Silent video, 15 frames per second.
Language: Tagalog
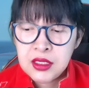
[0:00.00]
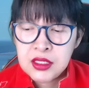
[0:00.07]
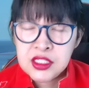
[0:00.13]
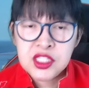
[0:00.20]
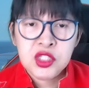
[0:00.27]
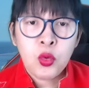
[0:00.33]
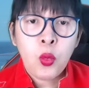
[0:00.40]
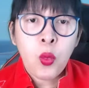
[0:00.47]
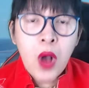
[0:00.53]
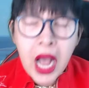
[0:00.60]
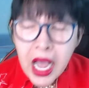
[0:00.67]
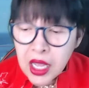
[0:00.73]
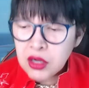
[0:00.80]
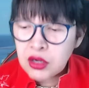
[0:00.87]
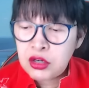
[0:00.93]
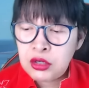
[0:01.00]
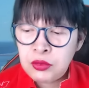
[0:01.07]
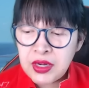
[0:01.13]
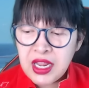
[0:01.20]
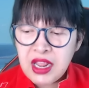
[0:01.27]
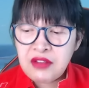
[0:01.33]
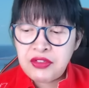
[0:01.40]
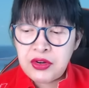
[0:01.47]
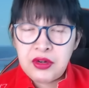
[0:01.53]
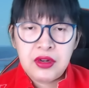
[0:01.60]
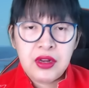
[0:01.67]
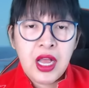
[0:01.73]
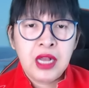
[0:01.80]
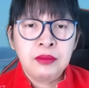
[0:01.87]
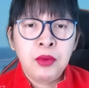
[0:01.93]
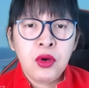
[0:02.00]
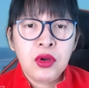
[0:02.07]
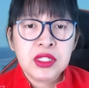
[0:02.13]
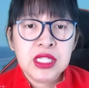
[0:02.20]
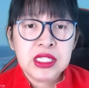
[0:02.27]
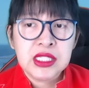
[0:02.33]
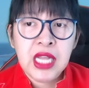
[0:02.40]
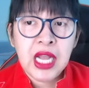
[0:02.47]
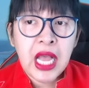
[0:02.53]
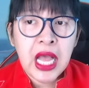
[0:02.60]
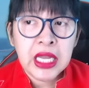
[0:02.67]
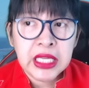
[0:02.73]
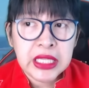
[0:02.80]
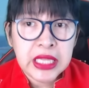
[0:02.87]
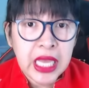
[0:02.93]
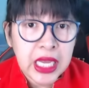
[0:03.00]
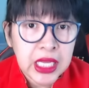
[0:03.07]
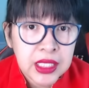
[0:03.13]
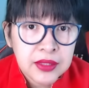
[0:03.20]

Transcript: squawk or whatever, ang boses ng agila.